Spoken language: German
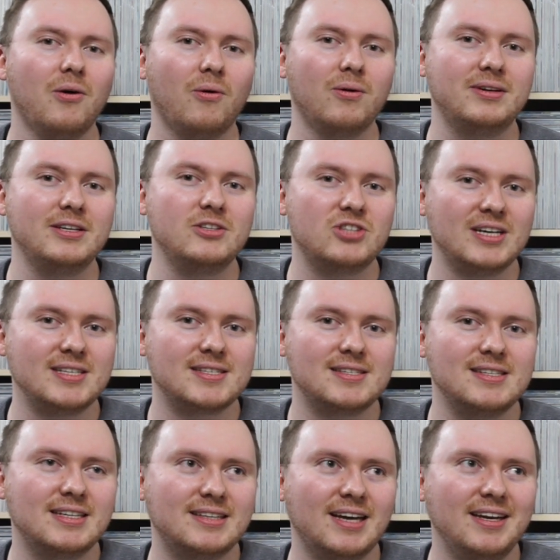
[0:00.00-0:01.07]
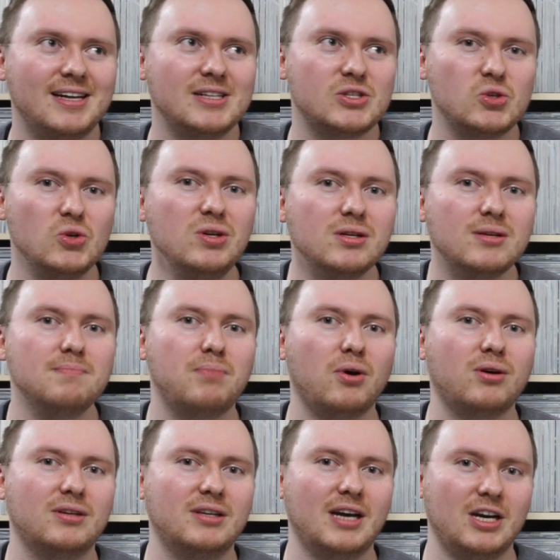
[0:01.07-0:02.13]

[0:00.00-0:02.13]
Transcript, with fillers: und die Justice League dann als Sündenbock